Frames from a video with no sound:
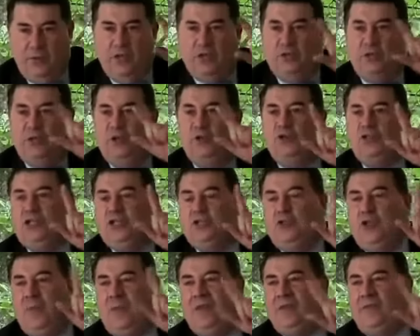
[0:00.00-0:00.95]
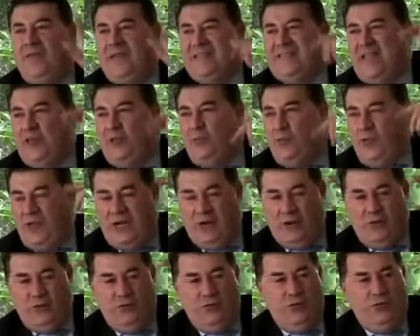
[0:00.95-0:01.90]
Y, estoy hablando del Estado
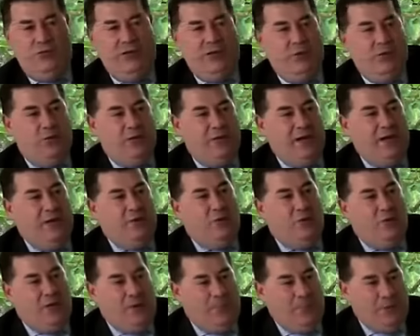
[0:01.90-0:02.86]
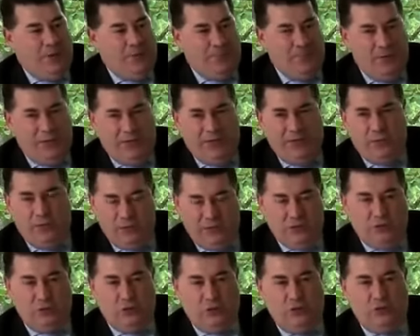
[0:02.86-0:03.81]
moderno, no, del, poder político,
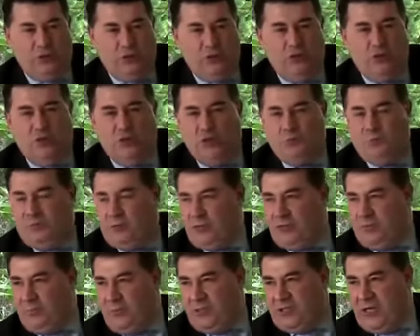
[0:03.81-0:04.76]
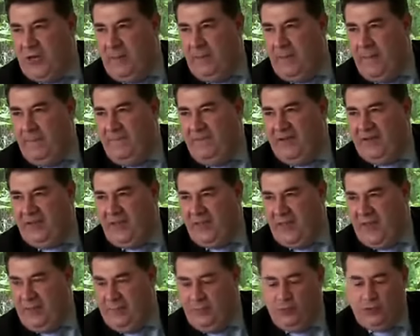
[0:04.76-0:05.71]
que es otro aspecto que después em,
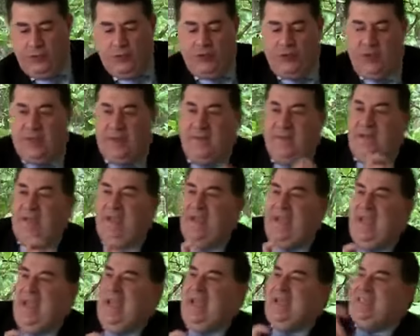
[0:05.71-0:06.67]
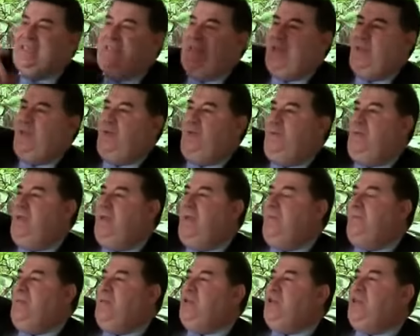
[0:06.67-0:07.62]
enfatizaremos. Es decir, el Estado,
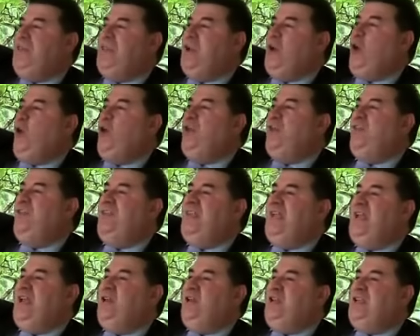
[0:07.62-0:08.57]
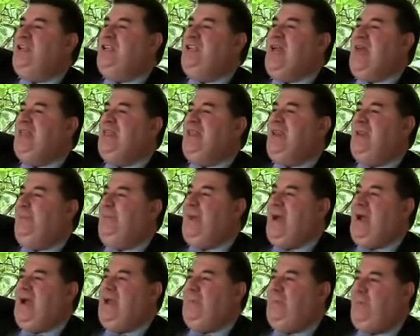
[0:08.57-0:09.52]
es decir, hoy en día nadie le
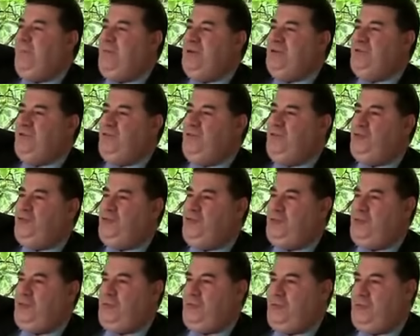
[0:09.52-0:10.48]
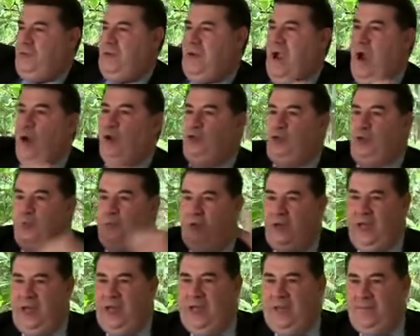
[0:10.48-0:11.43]
paga impuestos a
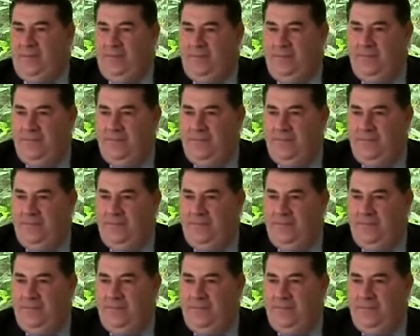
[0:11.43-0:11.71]
Otomolina.